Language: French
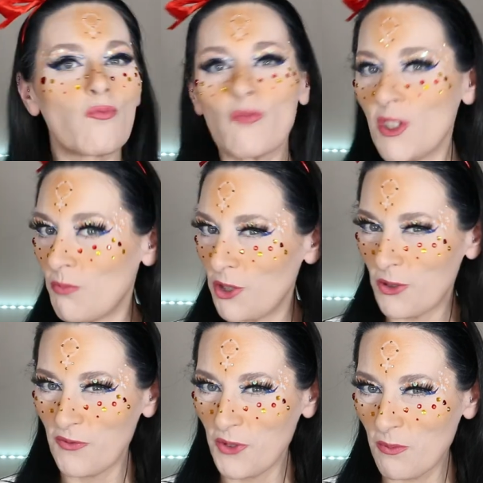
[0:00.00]
Dites-moi ce
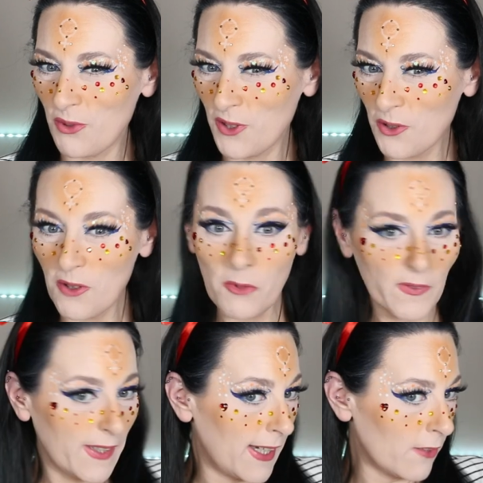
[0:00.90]
que vous en pensez en
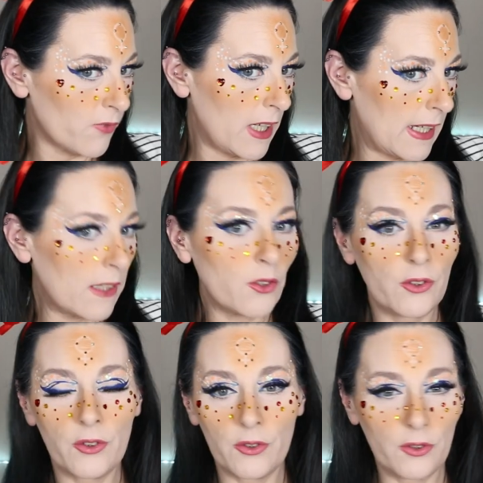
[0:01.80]
commentaire. Voilà.
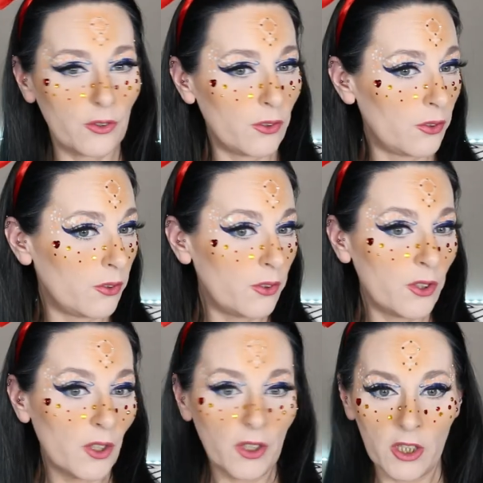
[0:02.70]
Euh,
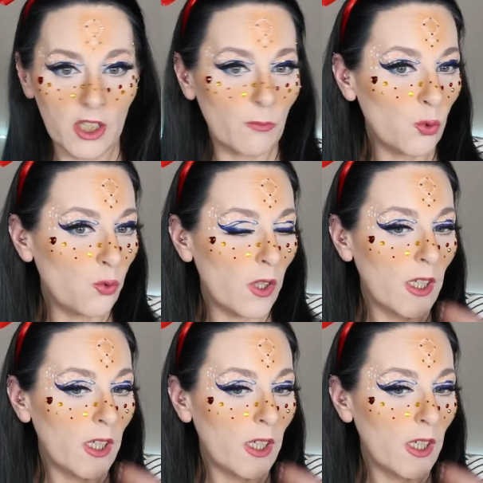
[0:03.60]
j'aime beaucoup.